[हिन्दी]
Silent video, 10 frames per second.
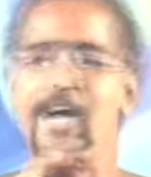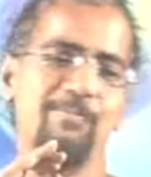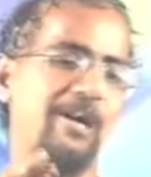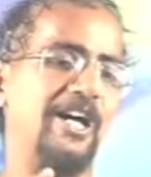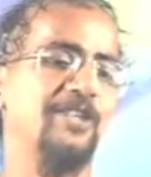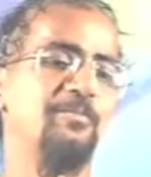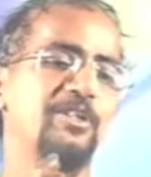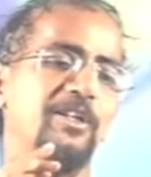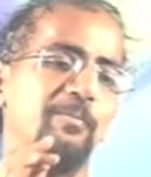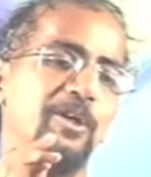आप
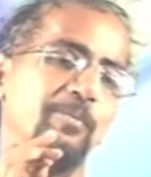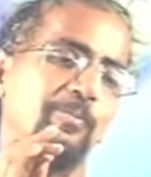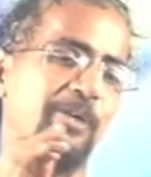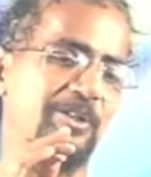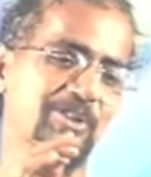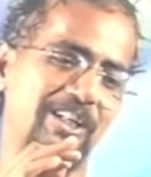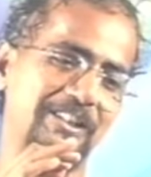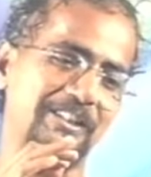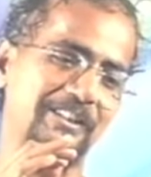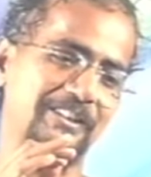आदमी के मन में बैठ
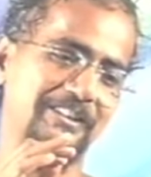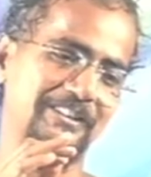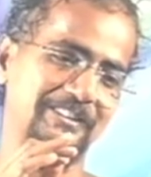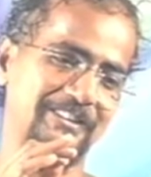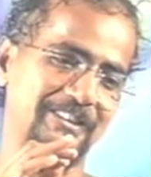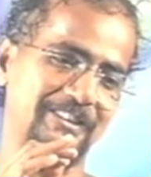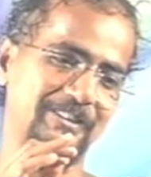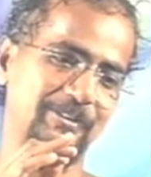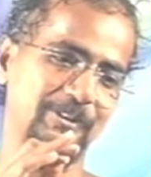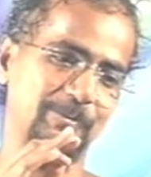जाइए
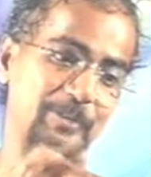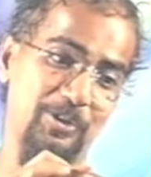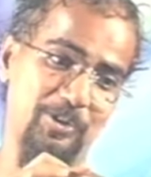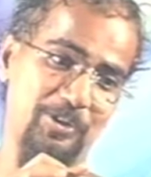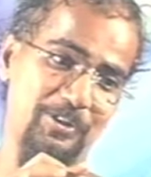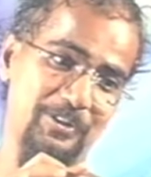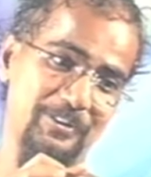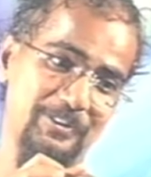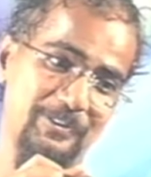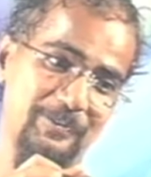बस
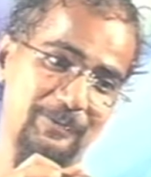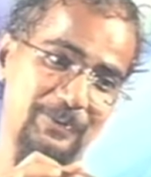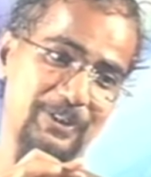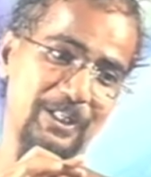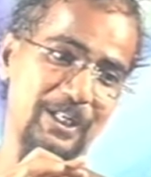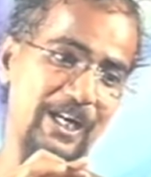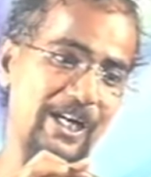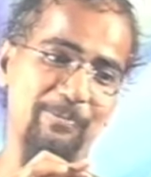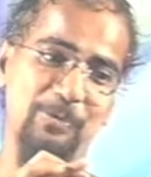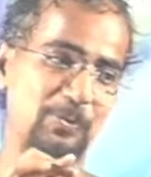
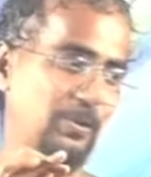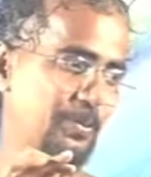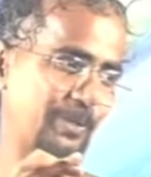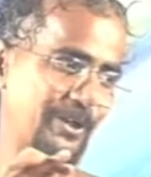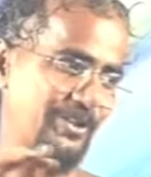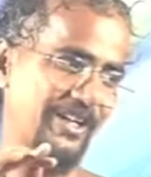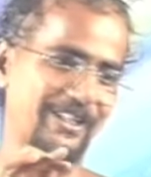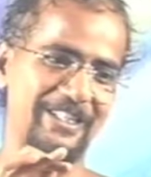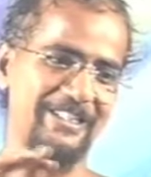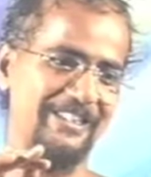आपको कोई
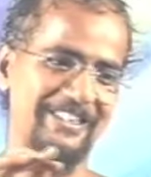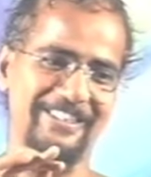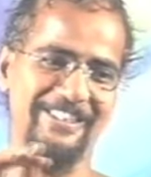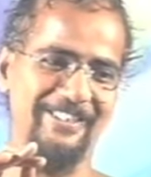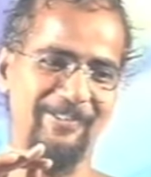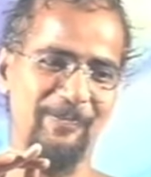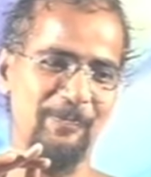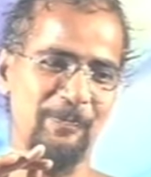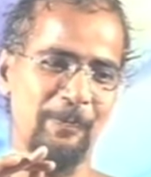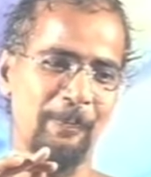परेशान नहीं करे
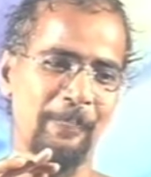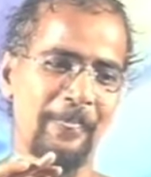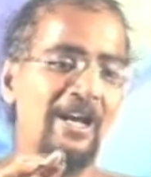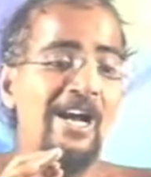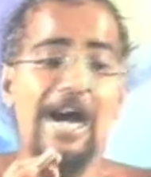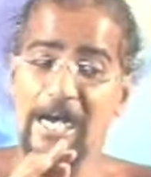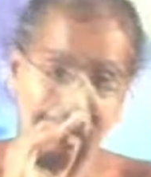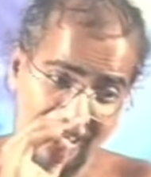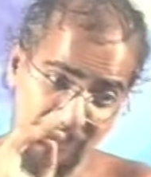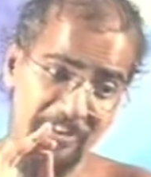
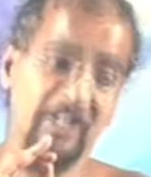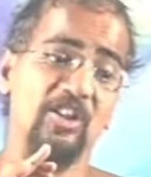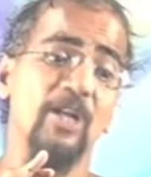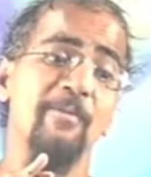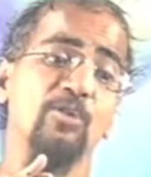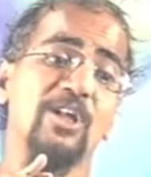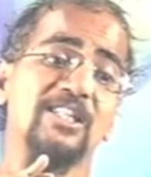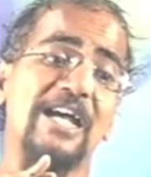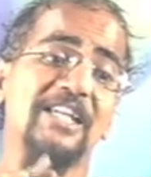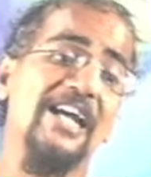आप आदमी के दिल में उतर
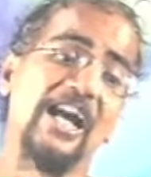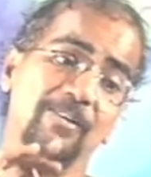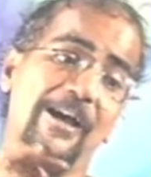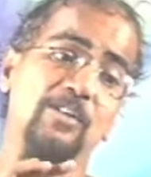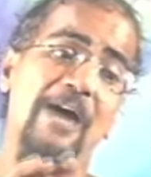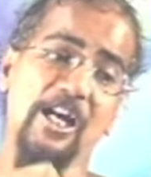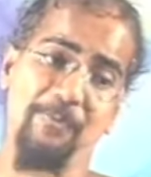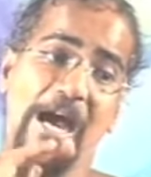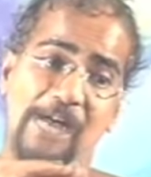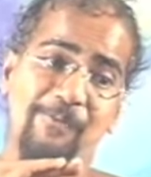जाइए आप
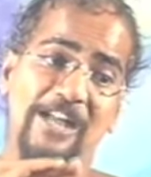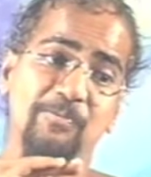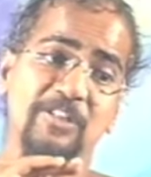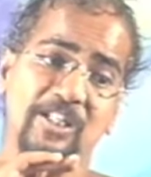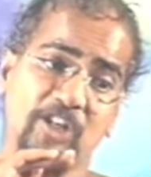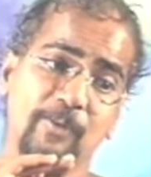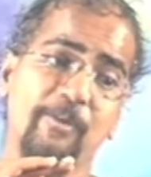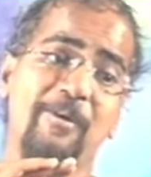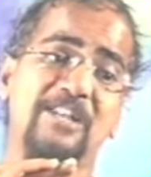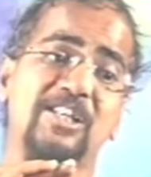आप आदमी के दिल
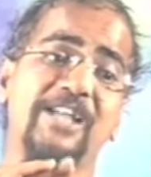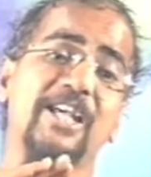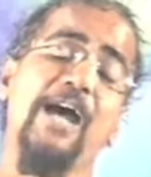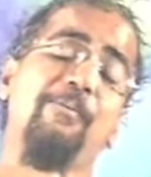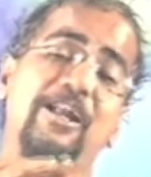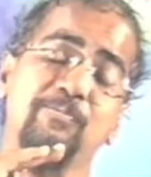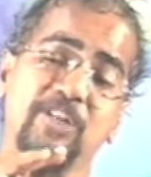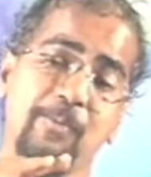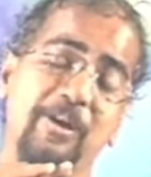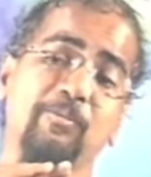में बैठ जाइए आप आदमी
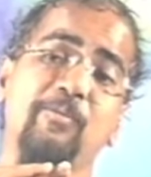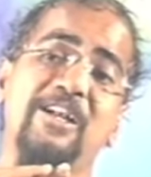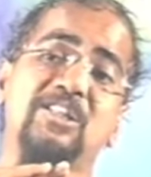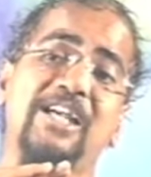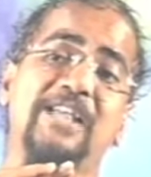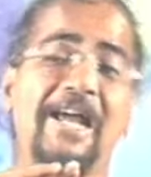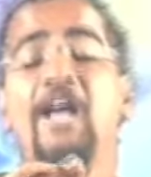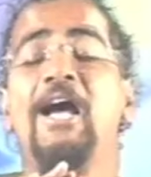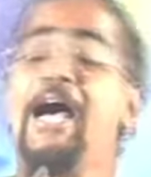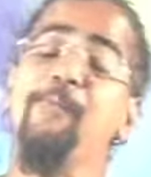के मन में बैठ जाइए
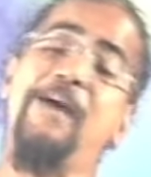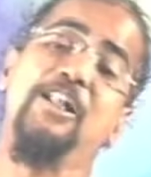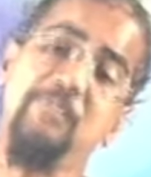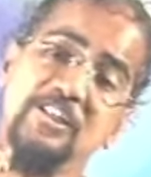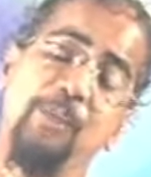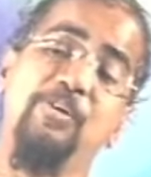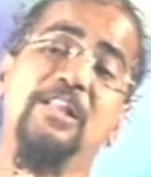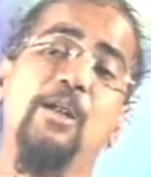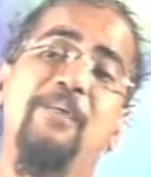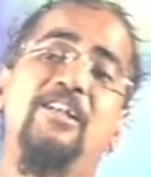आप आदमी के
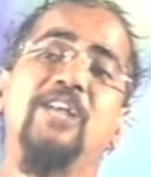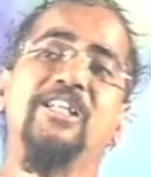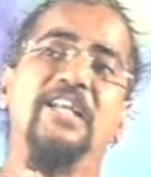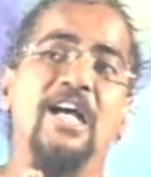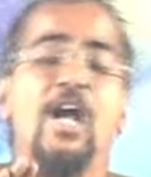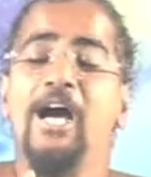भीतर बैठ जाइए